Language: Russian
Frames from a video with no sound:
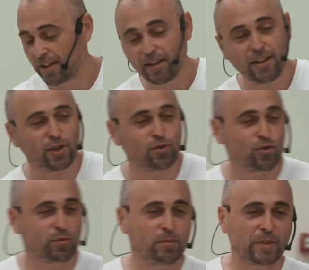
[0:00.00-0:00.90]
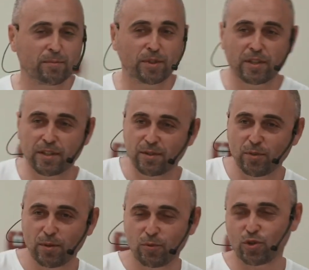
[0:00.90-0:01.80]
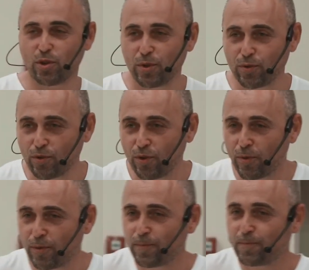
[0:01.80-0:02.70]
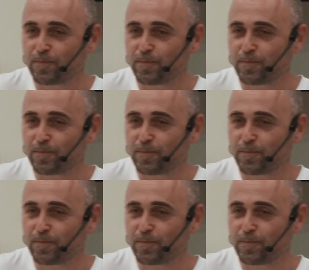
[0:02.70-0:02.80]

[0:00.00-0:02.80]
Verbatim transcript: Я хочу, чтобы ты посмотрел на себя немножко по-другому.